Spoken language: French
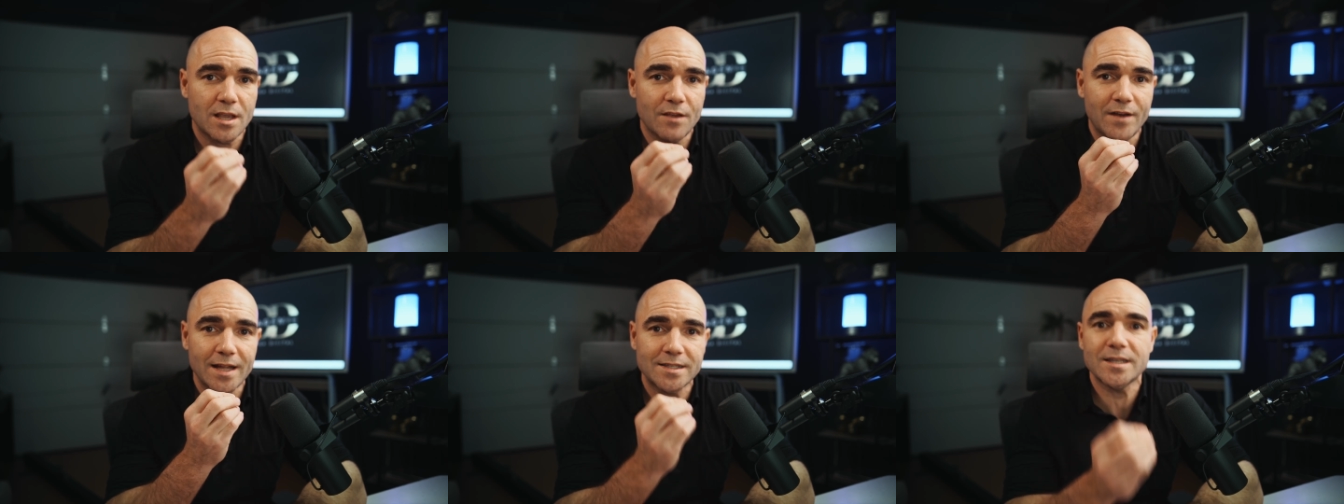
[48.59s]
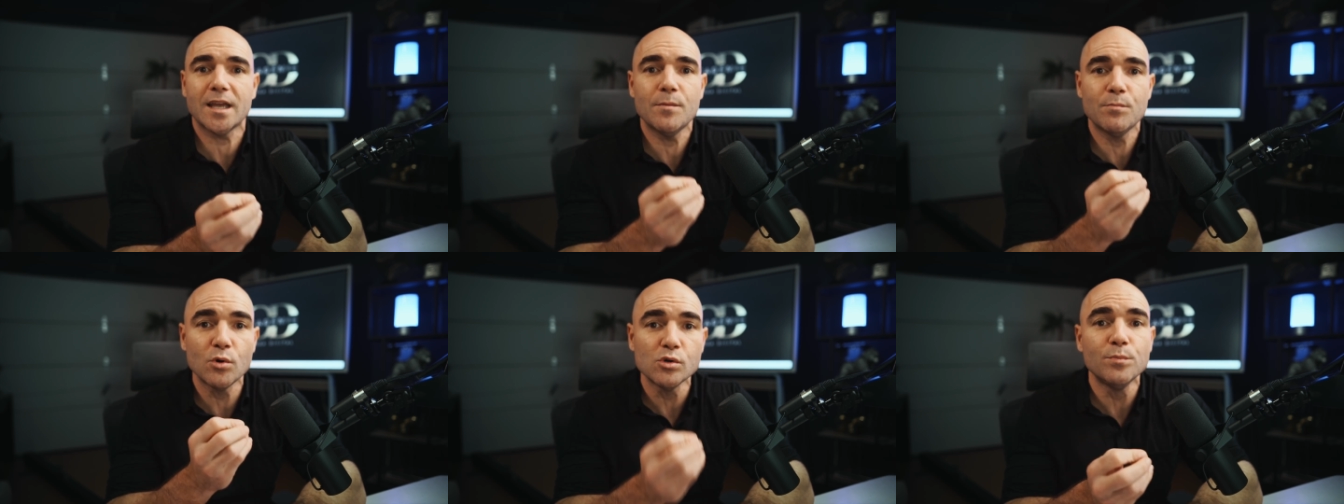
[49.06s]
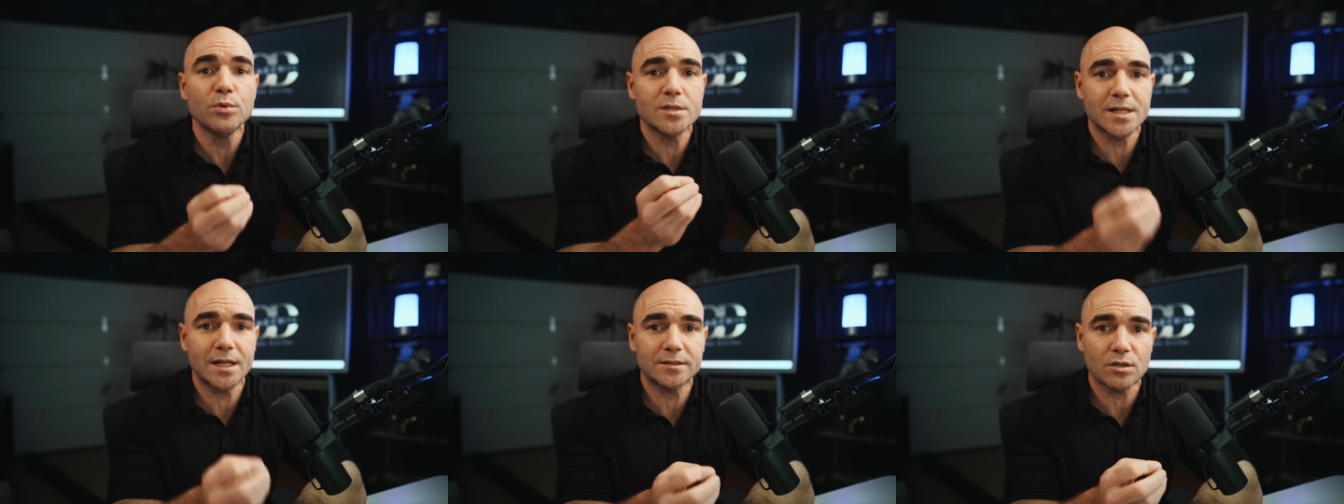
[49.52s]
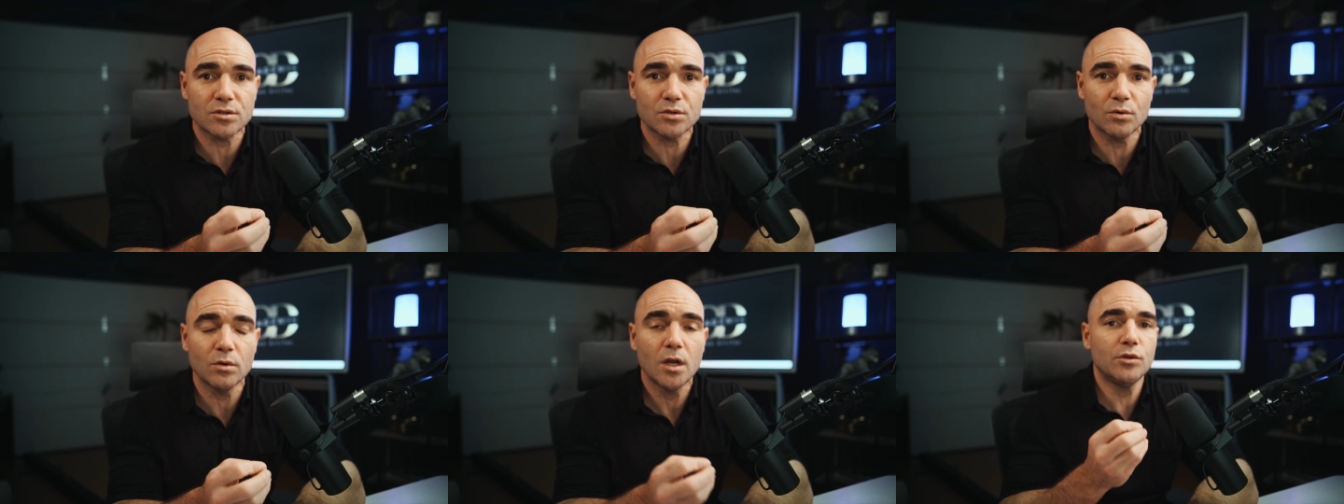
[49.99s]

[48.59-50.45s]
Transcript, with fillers: qui va attirer beaucoup plus l'attention